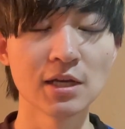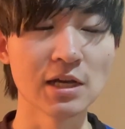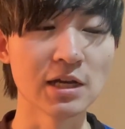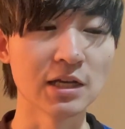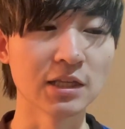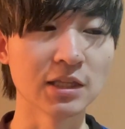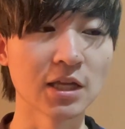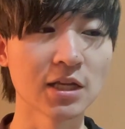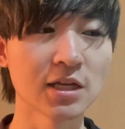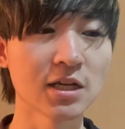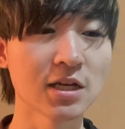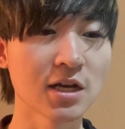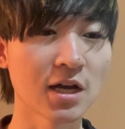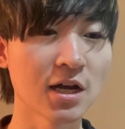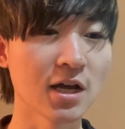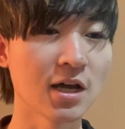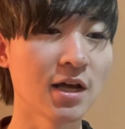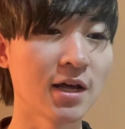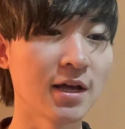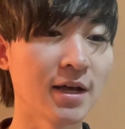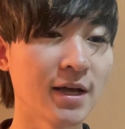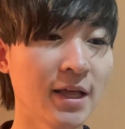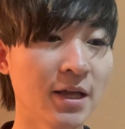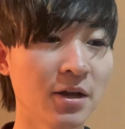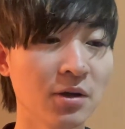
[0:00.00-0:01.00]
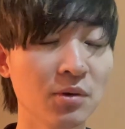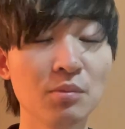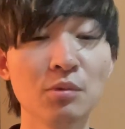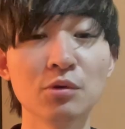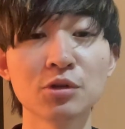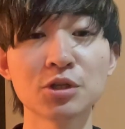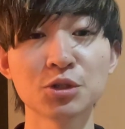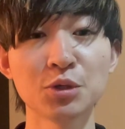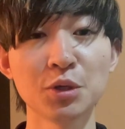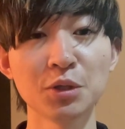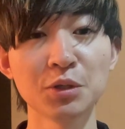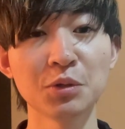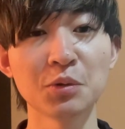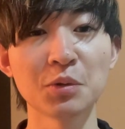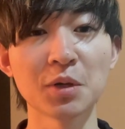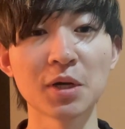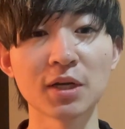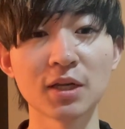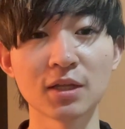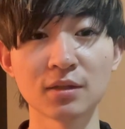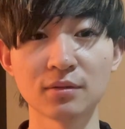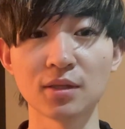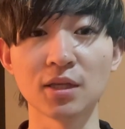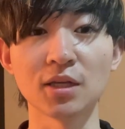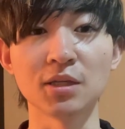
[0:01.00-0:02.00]
え何か、え面白い動画
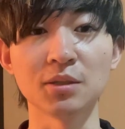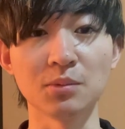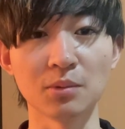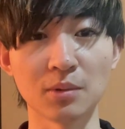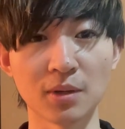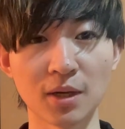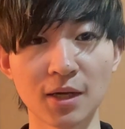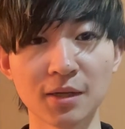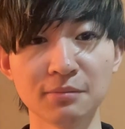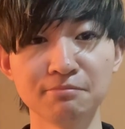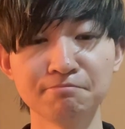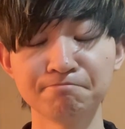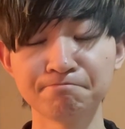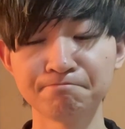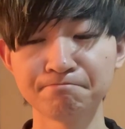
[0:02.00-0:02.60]
だったりとか、